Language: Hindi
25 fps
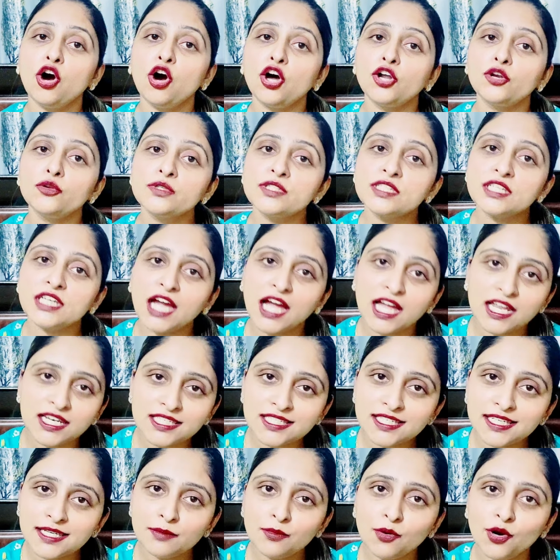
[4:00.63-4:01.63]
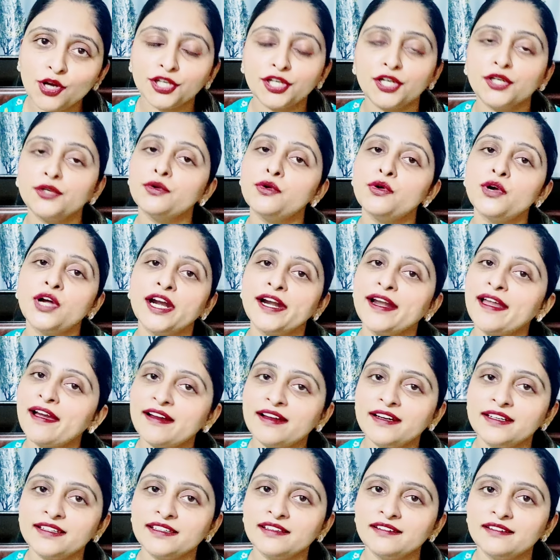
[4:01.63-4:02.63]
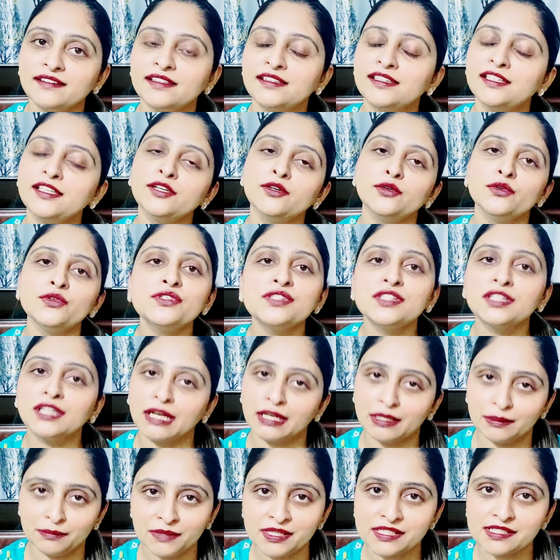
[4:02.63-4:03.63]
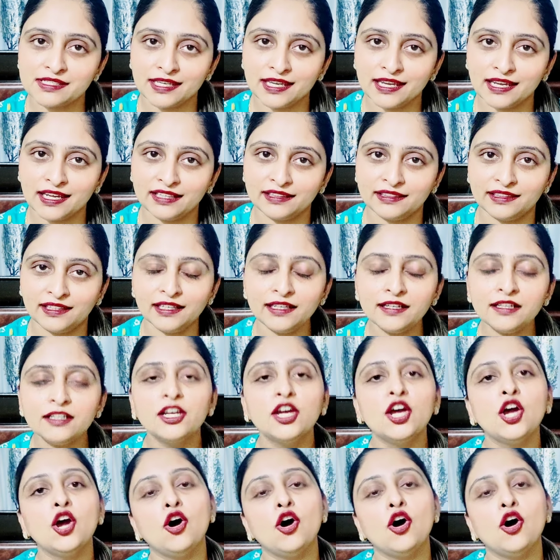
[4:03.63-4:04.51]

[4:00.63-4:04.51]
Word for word: और उस कांच की बॉटल को खड़ा कर देती थी उस थर्मस के अंदर